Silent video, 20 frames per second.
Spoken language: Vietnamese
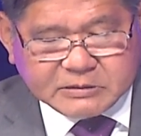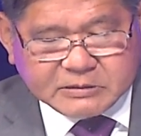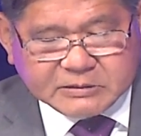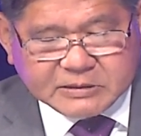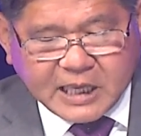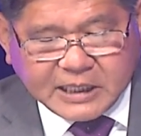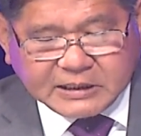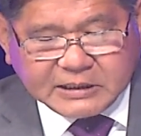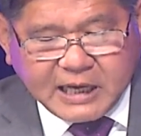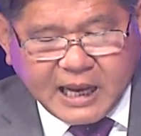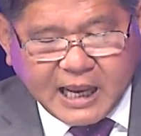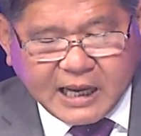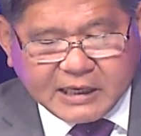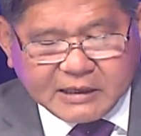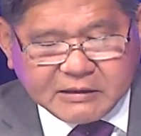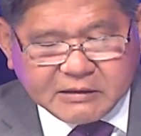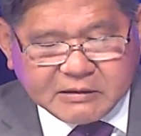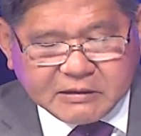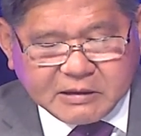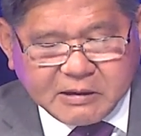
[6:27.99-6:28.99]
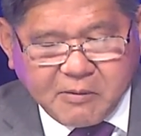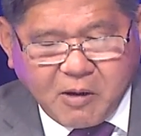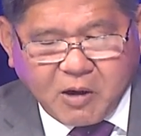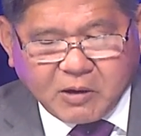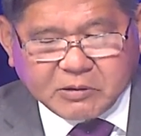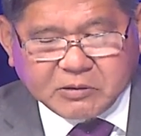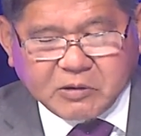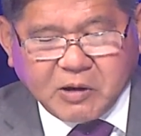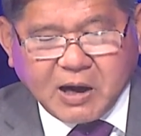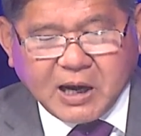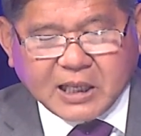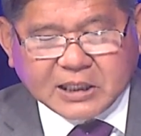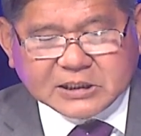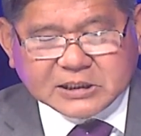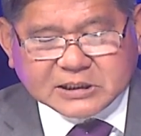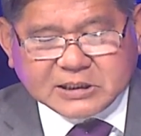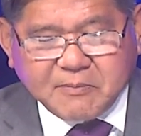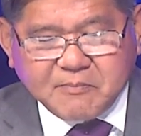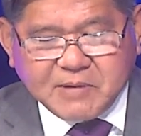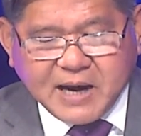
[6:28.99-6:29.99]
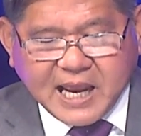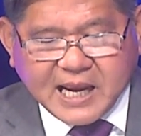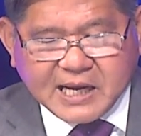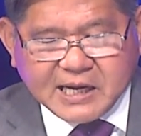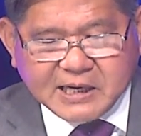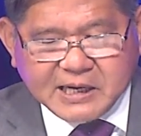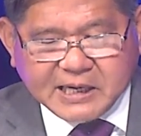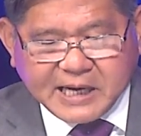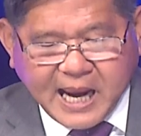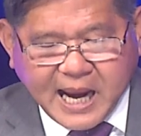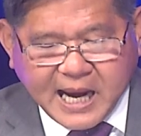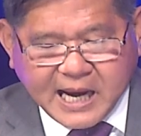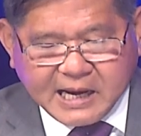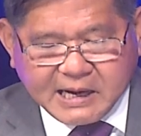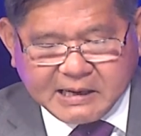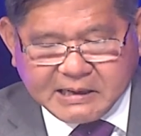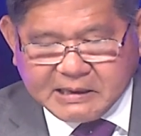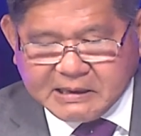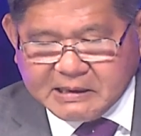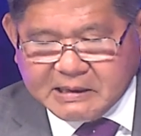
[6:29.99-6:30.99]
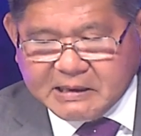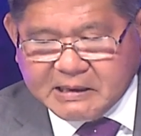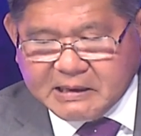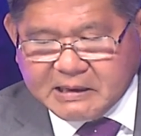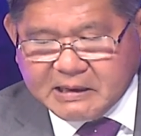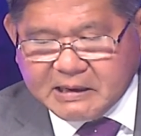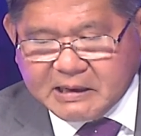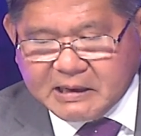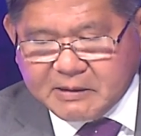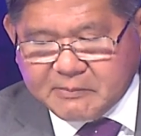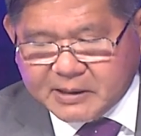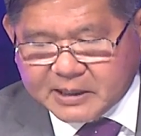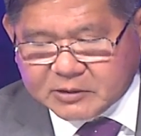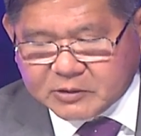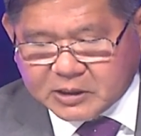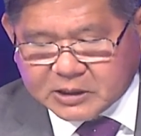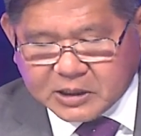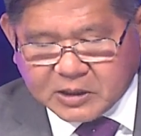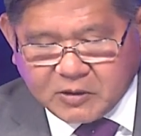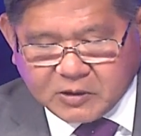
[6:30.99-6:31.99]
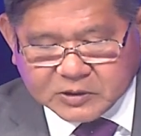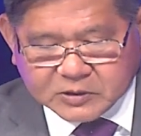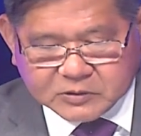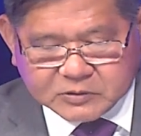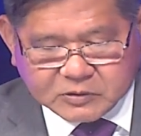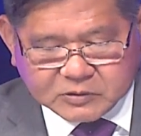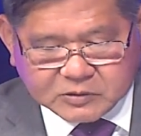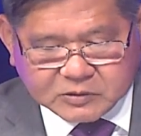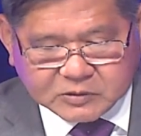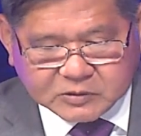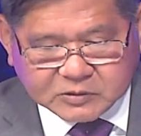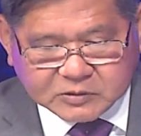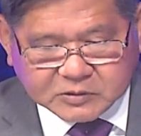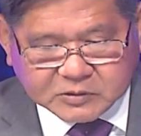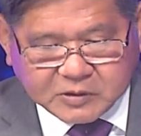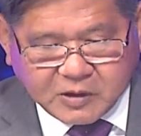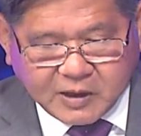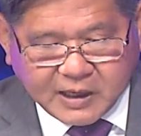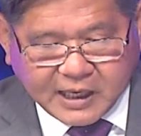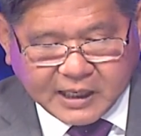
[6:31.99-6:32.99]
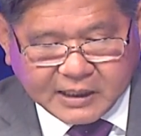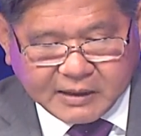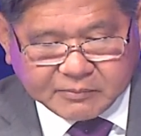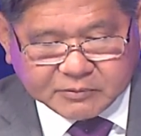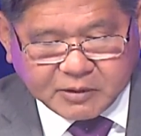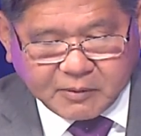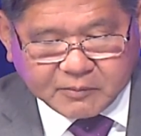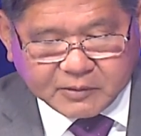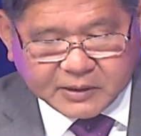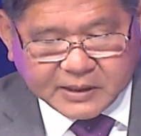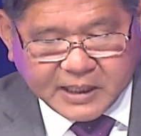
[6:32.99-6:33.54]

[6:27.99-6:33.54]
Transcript: đánh lại cái bọn gọi là xâm lăng người Nga. À, mà cứ thật ra coi, tôi, tôi, tôi coi lại laptop ở